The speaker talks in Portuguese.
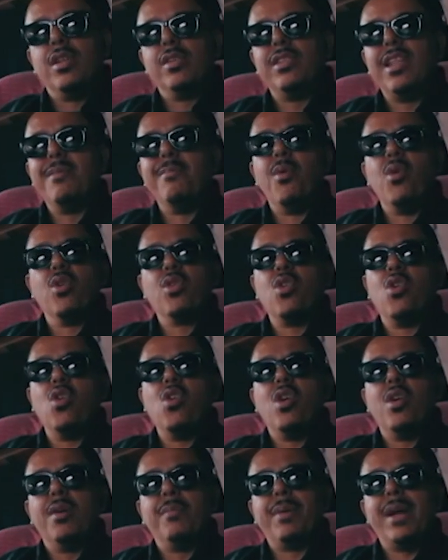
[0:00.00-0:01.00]

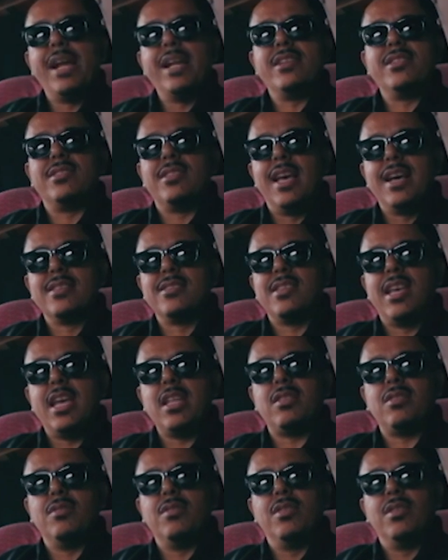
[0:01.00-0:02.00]
Demorou pra gente ser
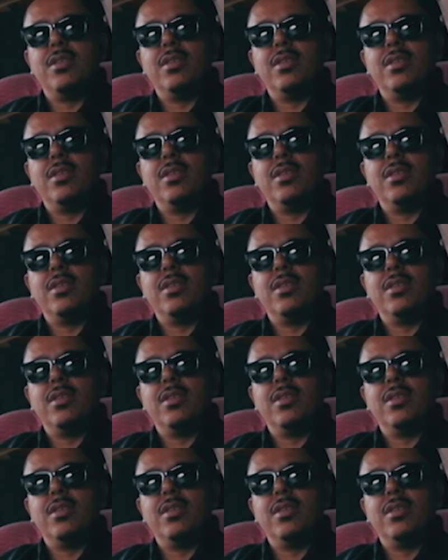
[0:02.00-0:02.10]
aceito,